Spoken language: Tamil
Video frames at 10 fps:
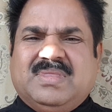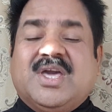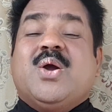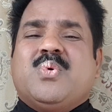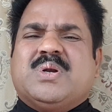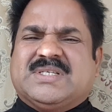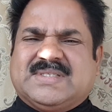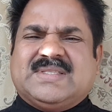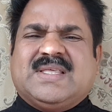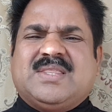தேவனுடைய
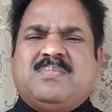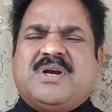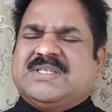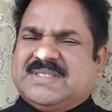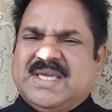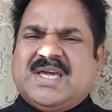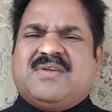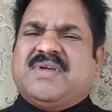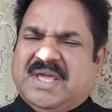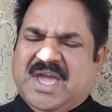சுத்தத்தின்படி
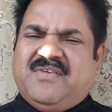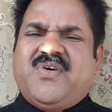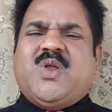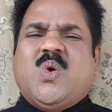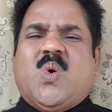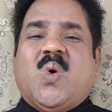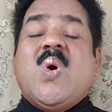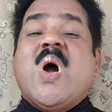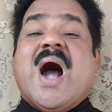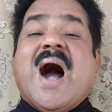செய்கிறவன் எவனோ
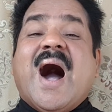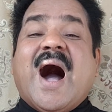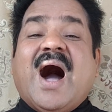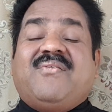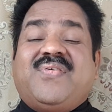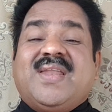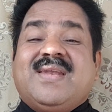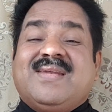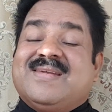அவன்